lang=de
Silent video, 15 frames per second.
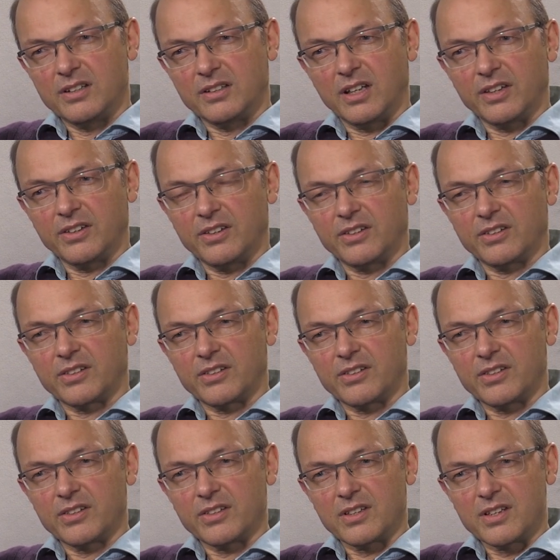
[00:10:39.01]

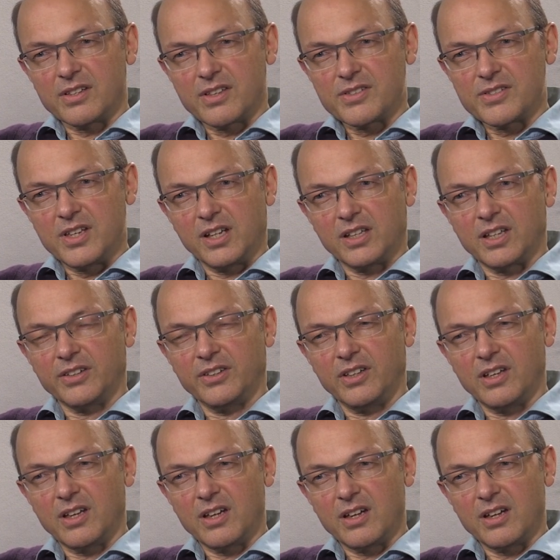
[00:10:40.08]
dass, äh, dass sich das
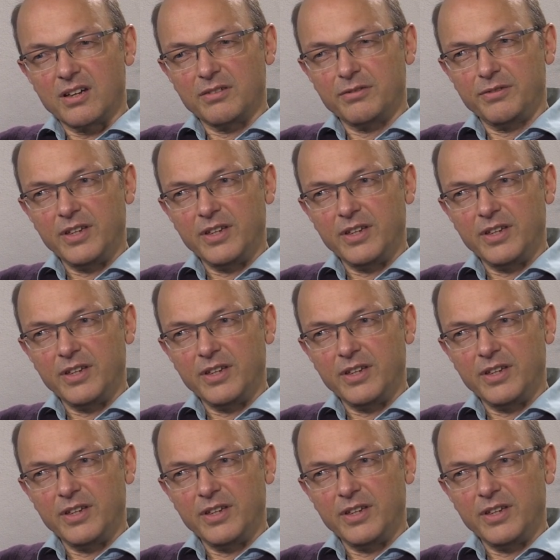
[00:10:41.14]
äh,